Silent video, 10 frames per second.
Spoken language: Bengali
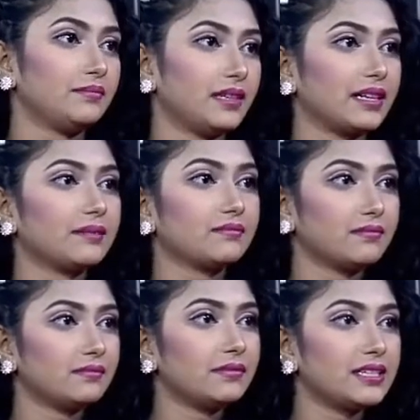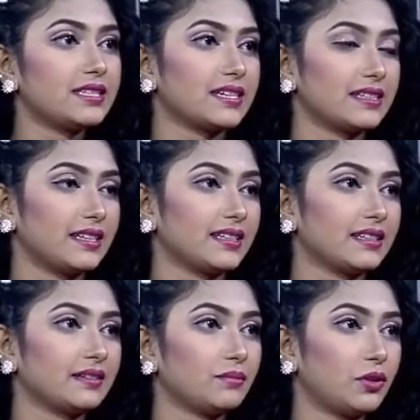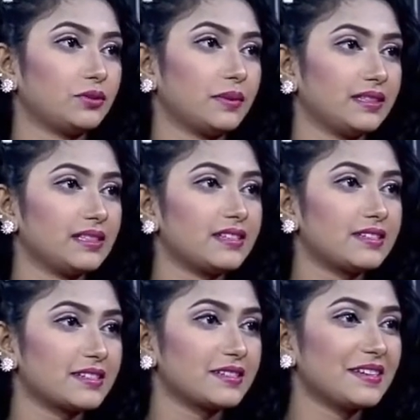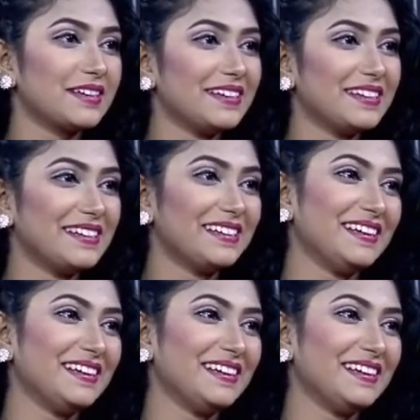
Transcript: মানে দিচ্ছে তাদের মতবাদ দিচ্ছে বা